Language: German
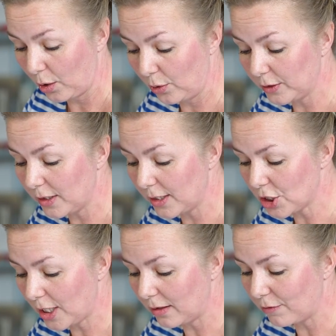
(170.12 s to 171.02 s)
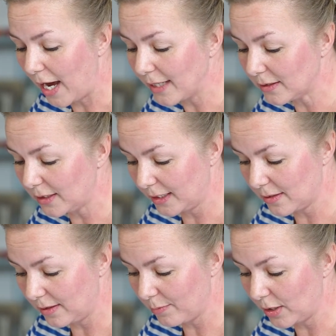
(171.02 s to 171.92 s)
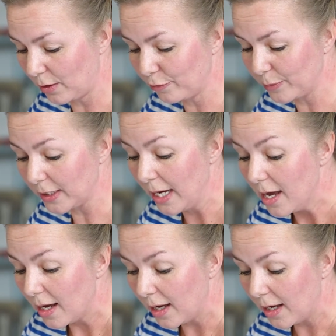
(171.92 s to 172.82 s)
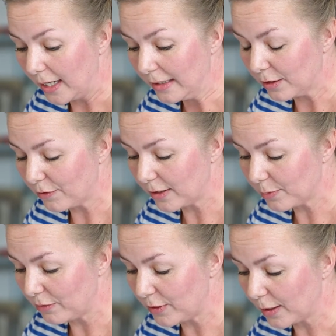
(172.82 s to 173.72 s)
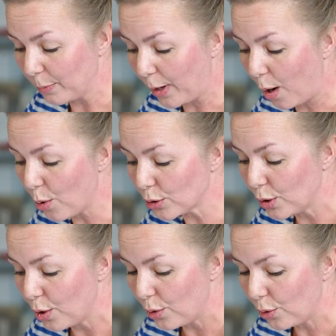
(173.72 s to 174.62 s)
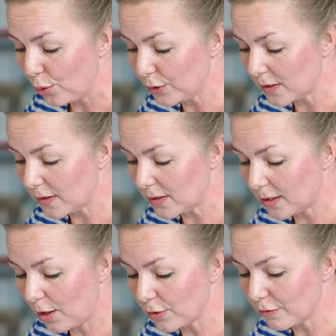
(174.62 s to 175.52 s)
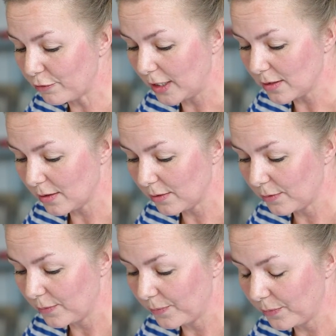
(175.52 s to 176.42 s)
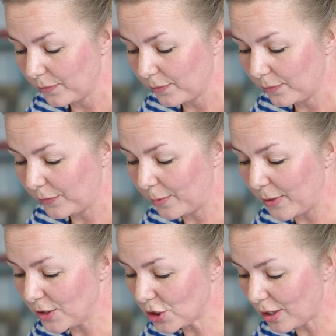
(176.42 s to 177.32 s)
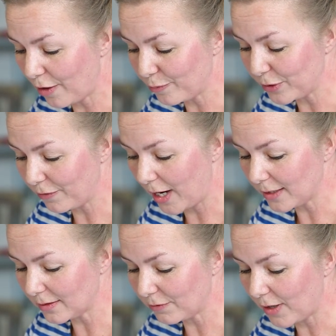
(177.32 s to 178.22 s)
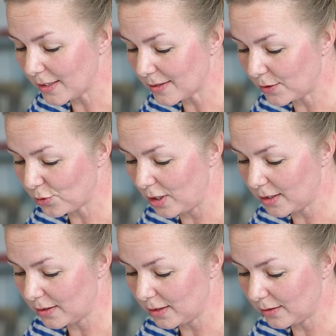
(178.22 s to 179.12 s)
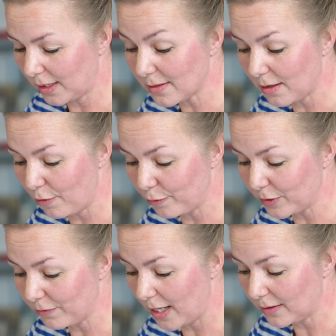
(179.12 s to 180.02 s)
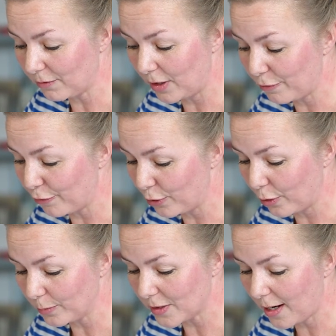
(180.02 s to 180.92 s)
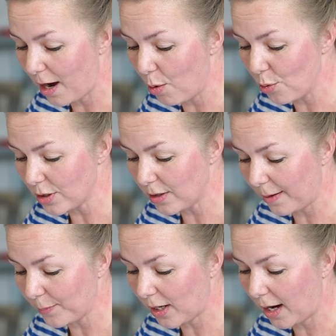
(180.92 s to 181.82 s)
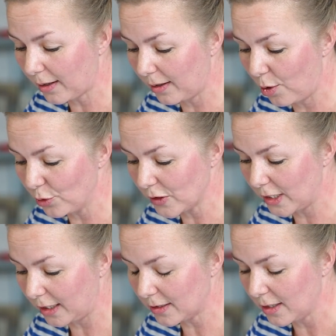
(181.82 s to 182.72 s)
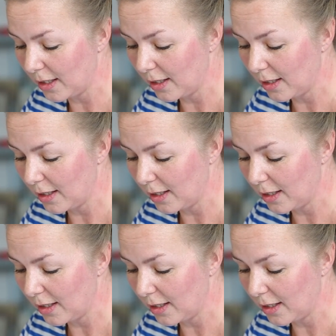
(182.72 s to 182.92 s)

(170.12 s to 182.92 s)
Und in der Stadt wartet jetzt jemand auf mich. Endlich werde ich mal wieder gebraucht und ich sitze hier draußen fest. Der Mensch, der auf mich wartet, weiß natürlich nicht, dass er auf mich wartet, weil er vollkommen zerhauen in einem Krankenhaus liegt.